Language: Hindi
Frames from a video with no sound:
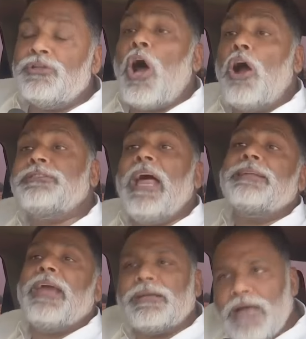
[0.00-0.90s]
डॉक्टर
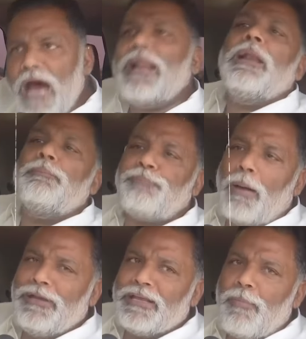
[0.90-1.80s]
के कारण
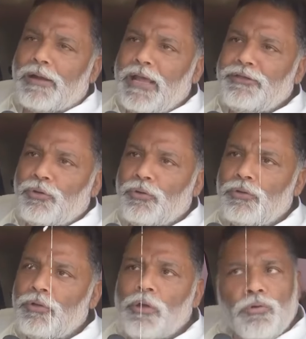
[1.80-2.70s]
पब्लिक मर रही हो
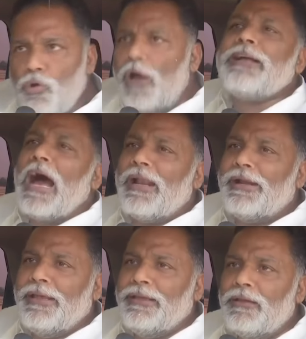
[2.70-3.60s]
कोई
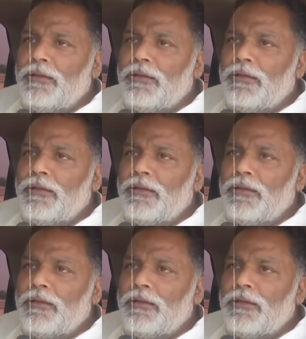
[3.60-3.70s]
कारण नहीं